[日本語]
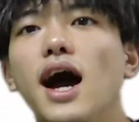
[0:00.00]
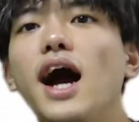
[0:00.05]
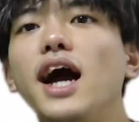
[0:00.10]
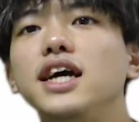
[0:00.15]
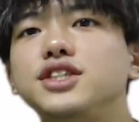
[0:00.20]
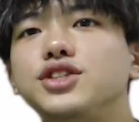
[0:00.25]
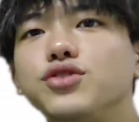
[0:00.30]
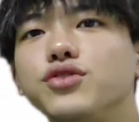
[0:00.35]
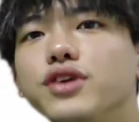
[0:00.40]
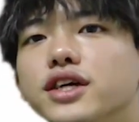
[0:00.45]
は
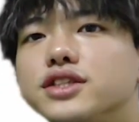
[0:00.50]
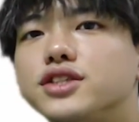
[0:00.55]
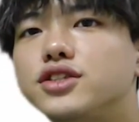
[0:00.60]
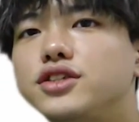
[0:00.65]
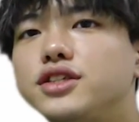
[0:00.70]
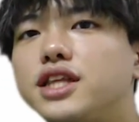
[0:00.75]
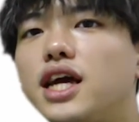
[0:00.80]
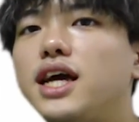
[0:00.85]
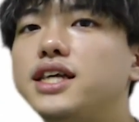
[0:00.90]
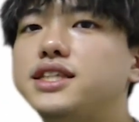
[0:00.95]
い、それでは続
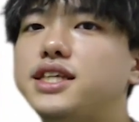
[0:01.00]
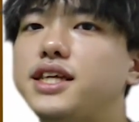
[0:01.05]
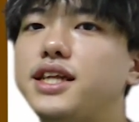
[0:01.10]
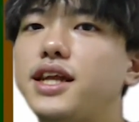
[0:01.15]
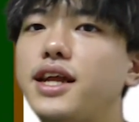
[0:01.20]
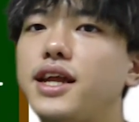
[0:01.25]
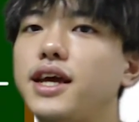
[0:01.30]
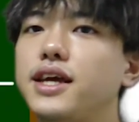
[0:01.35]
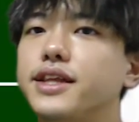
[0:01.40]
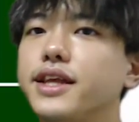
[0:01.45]
いて、
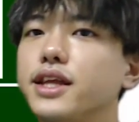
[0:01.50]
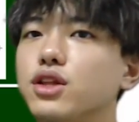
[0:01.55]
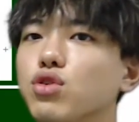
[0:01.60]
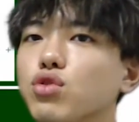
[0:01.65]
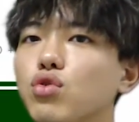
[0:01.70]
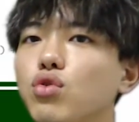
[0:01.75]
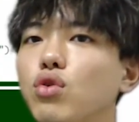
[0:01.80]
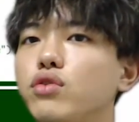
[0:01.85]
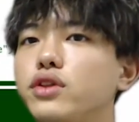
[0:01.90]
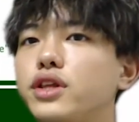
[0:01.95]
Generated
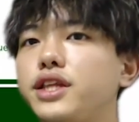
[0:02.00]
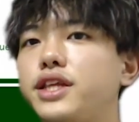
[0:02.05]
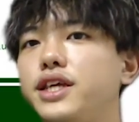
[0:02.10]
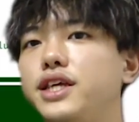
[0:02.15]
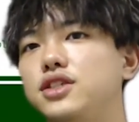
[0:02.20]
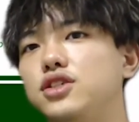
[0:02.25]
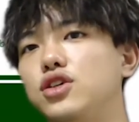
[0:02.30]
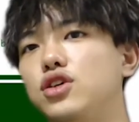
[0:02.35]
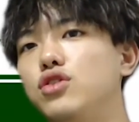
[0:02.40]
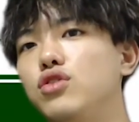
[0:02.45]

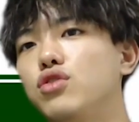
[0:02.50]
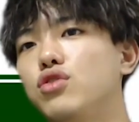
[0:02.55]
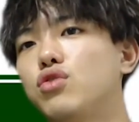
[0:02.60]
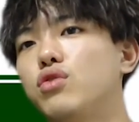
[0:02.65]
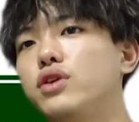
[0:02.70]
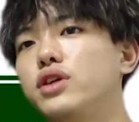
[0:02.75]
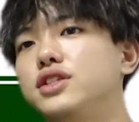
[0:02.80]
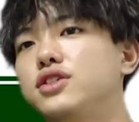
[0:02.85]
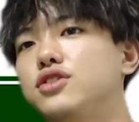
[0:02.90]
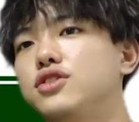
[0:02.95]
Quantities のと
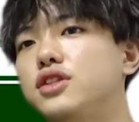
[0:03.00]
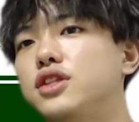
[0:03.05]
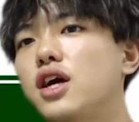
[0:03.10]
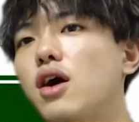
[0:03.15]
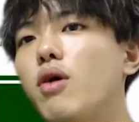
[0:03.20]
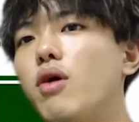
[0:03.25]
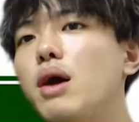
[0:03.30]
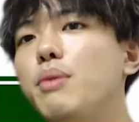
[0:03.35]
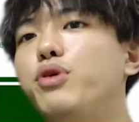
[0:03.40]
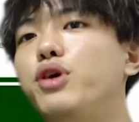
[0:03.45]
ころで作っ
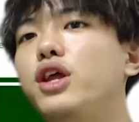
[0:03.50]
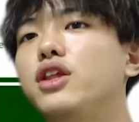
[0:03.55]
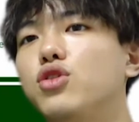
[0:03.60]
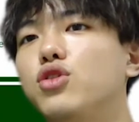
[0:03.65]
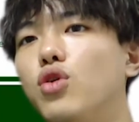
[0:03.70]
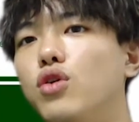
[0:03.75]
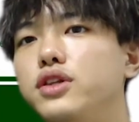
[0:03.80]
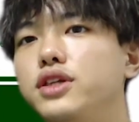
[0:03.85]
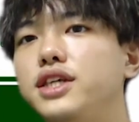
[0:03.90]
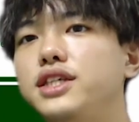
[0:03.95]
た
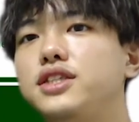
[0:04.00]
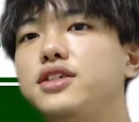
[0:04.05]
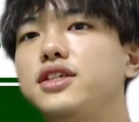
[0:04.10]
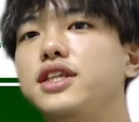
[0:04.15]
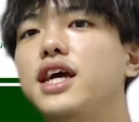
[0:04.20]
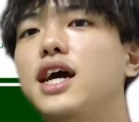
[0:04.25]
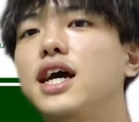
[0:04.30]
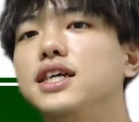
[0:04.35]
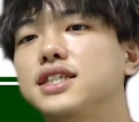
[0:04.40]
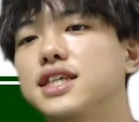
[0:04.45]
ワイプレットについ
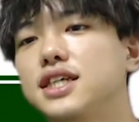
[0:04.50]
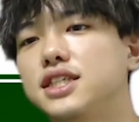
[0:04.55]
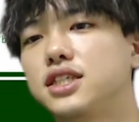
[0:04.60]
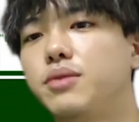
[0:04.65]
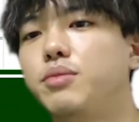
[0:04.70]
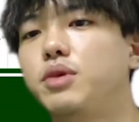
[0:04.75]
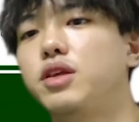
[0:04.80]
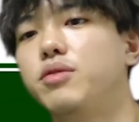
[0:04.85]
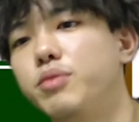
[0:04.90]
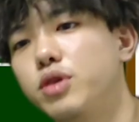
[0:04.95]
て可視化し
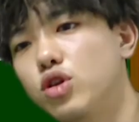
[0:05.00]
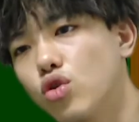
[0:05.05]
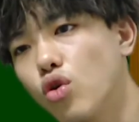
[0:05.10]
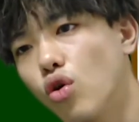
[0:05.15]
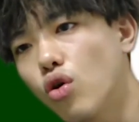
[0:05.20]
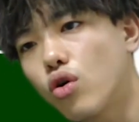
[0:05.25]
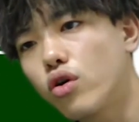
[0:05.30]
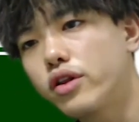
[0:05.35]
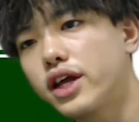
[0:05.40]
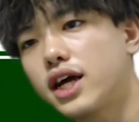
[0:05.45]
てみてみる
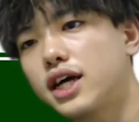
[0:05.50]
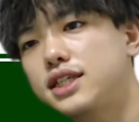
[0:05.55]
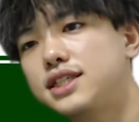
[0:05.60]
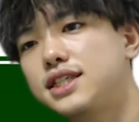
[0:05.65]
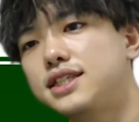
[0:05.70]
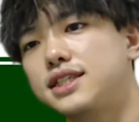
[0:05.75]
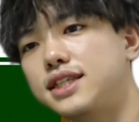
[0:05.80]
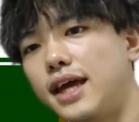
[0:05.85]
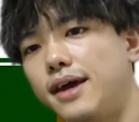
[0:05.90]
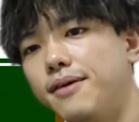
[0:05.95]
と、こんな感じ
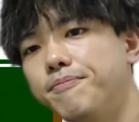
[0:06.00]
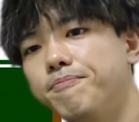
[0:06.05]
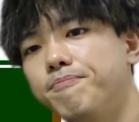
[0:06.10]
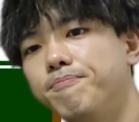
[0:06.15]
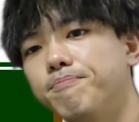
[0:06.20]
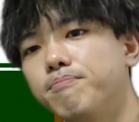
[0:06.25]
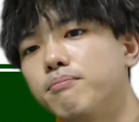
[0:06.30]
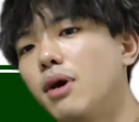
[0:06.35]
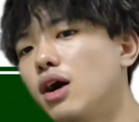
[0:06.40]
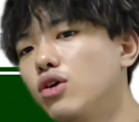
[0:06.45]
ですね。
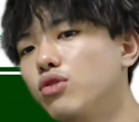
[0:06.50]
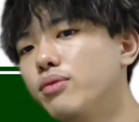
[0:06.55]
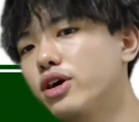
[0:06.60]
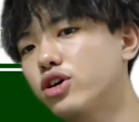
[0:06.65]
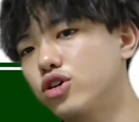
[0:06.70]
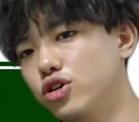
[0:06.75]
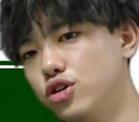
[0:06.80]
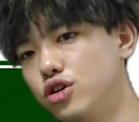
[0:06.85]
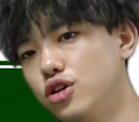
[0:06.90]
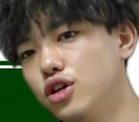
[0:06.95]
まあ、う
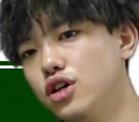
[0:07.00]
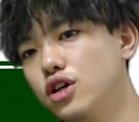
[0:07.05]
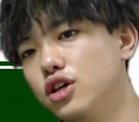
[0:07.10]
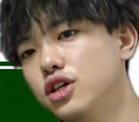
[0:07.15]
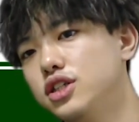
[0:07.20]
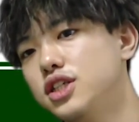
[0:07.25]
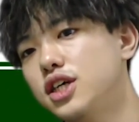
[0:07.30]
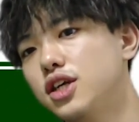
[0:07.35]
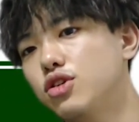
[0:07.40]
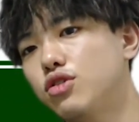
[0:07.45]
まく
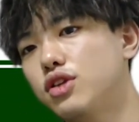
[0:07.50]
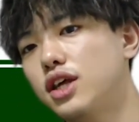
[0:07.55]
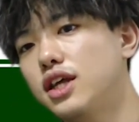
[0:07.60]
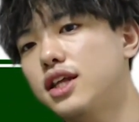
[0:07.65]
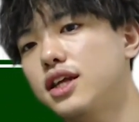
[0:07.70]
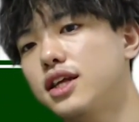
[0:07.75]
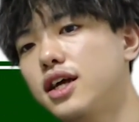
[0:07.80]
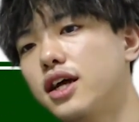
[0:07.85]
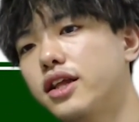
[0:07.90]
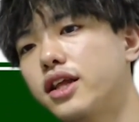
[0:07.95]
ちゃんと
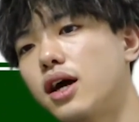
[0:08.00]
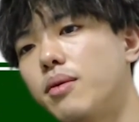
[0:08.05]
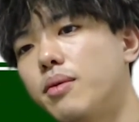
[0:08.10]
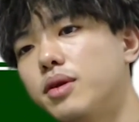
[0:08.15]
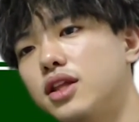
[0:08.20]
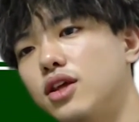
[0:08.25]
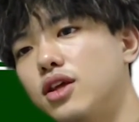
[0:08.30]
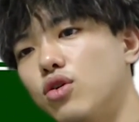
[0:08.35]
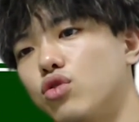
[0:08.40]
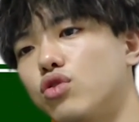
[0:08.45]
データに当ては
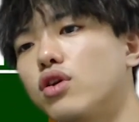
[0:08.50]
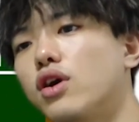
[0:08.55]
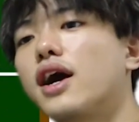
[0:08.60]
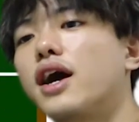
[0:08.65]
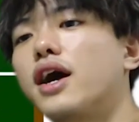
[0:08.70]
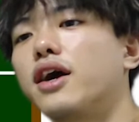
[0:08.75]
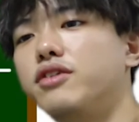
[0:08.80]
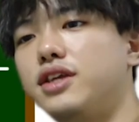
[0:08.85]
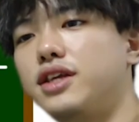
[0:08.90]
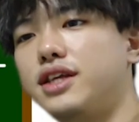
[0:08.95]
まっていることが
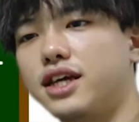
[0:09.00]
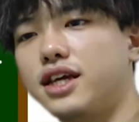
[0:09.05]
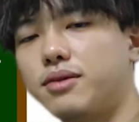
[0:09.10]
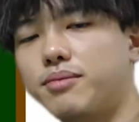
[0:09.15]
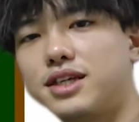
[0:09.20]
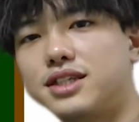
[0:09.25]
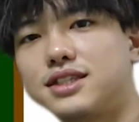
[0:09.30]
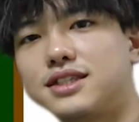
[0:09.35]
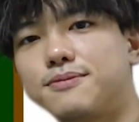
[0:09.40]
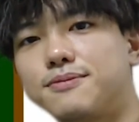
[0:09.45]
確認で
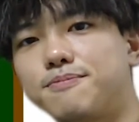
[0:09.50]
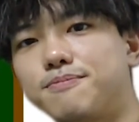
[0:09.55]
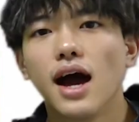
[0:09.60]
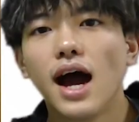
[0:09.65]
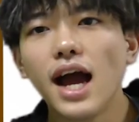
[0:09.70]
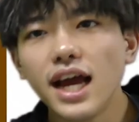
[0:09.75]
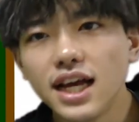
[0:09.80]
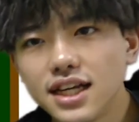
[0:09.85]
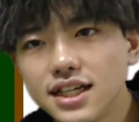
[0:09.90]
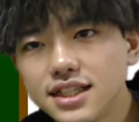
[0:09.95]
きます。
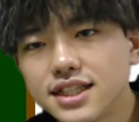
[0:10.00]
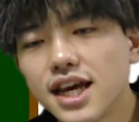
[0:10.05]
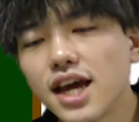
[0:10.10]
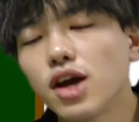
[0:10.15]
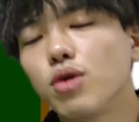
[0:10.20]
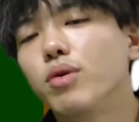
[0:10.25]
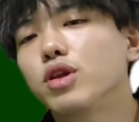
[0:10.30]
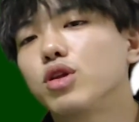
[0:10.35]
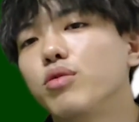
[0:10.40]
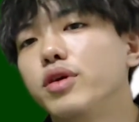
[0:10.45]
はい、最
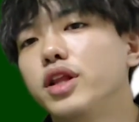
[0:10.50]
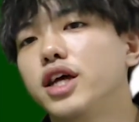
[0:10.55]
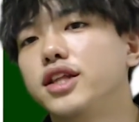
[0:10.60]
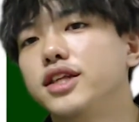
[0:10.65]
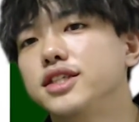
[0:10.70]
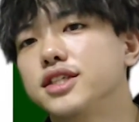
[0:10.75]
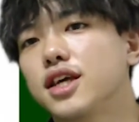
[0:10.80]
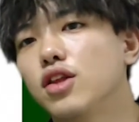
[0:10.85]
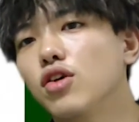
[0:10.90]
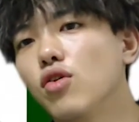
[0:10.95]
後まとめなん
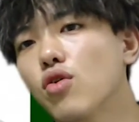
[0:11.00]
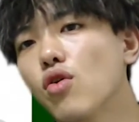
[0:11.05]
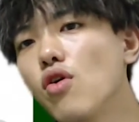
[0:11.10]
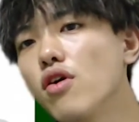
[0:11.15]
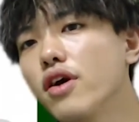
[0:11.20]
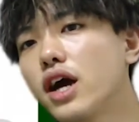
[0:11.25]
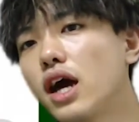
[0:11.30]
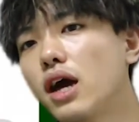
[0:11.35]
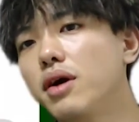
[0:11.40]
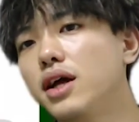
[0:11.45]
ですけど、
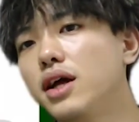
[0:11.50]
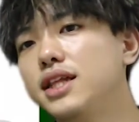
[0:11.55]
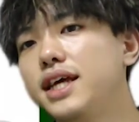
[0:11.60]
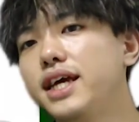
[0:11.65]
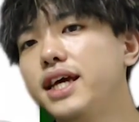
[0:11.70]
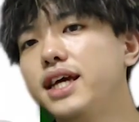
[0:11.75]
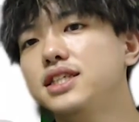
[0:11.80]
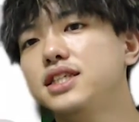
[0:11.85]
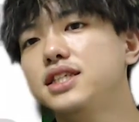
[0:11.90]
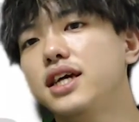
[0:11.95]
今回は
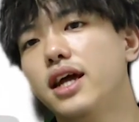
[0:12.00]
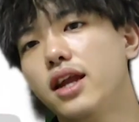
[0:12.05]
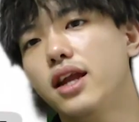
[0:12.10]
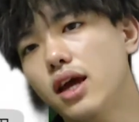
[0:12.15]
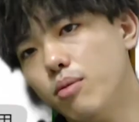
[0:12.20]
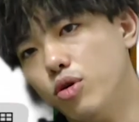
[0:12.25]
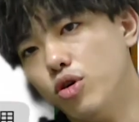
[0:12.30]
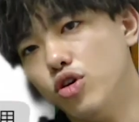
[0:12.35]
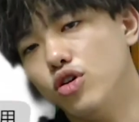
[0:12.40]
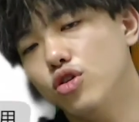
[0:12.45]

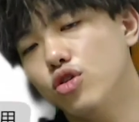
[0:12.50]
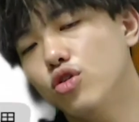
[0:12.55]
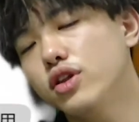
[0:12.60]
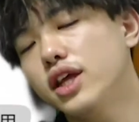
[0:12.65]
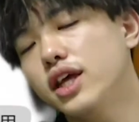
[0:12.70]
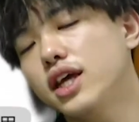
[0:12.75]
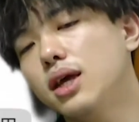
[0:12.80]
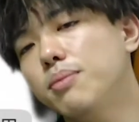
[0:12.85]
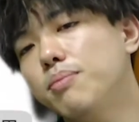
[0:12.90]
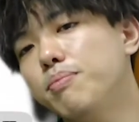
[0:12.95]
DGLM、動
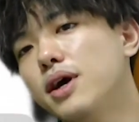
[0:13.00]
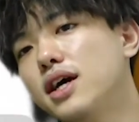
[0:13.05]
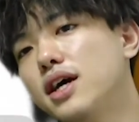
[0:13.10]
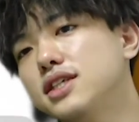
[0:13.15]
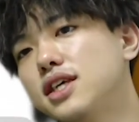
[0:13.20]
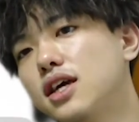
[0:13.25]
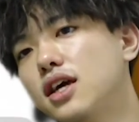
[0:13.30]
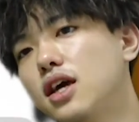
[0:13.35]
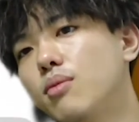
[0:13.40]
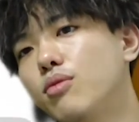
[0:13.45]
的一般化
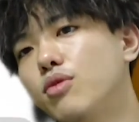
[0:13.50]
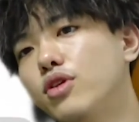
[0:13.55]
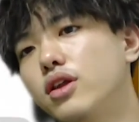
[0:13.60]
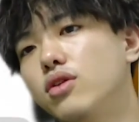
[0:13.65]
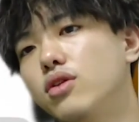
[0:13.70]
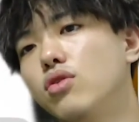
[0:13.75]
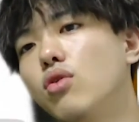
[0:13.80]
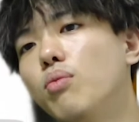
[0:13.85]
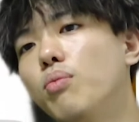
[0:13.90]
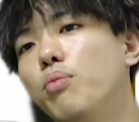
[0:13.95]
線形
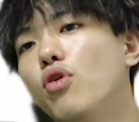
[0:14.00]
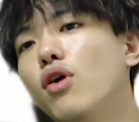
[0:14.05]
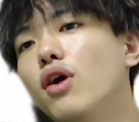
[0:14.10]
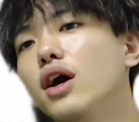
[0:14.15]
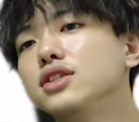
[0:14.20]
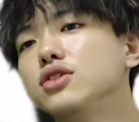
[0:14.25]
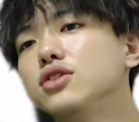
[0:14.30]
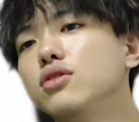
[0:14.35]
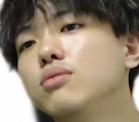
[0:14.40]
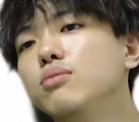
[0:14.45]
モデルの
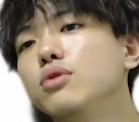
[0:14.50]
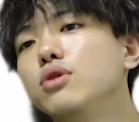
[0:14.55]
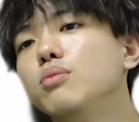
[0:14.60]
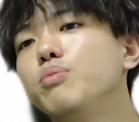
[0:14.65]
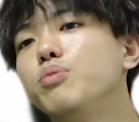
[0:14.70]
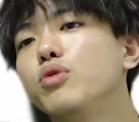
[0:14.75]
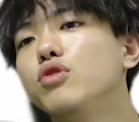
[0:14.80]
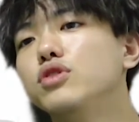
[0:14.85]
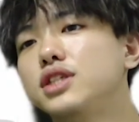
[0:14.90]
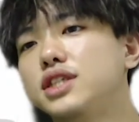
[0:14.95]
ポアソン
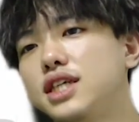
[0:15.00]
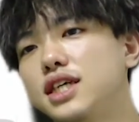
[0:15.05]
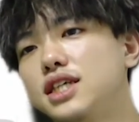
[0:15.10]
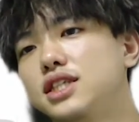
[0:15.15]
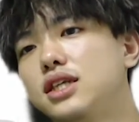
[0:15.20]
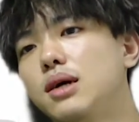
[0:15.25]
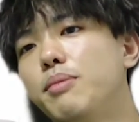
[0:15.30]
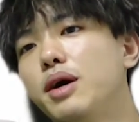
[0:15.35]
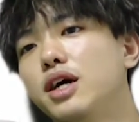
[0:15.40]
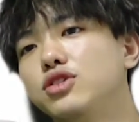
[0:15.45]
分布を指定
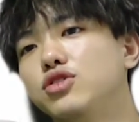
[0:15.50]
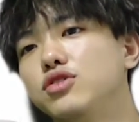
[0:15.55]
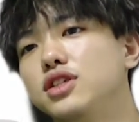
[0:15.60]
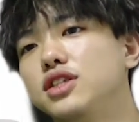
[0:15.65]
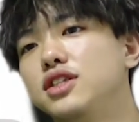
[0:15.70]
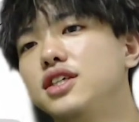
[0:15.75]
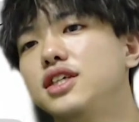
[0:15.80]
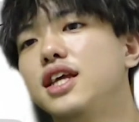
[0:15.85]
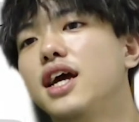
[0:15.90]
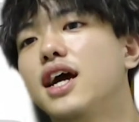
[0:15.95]
したバージョンに
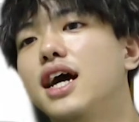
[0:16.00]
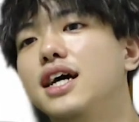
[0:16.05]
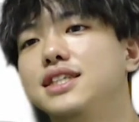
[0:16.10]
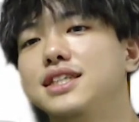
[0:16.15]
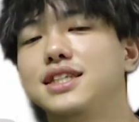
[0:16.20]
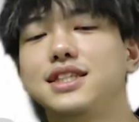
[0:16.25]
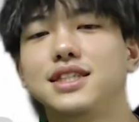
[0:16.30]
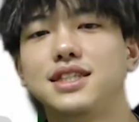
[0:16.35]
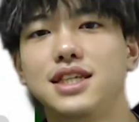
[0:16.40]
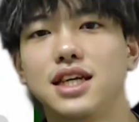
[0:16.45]
ついて解
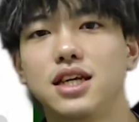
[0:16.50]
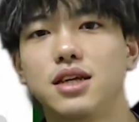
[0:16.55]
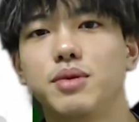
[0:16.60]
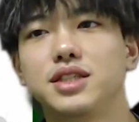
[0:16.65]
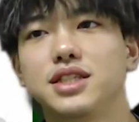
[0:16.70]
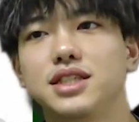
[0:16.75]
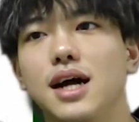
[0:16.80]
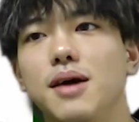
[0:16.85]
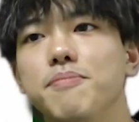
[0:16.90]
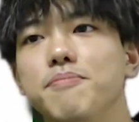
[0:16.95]
説していき
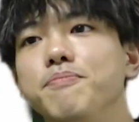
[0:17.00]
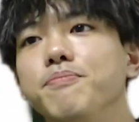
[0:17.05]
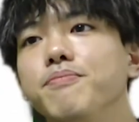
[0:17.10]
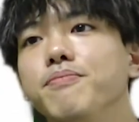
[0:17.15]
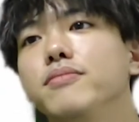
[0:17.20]
ました。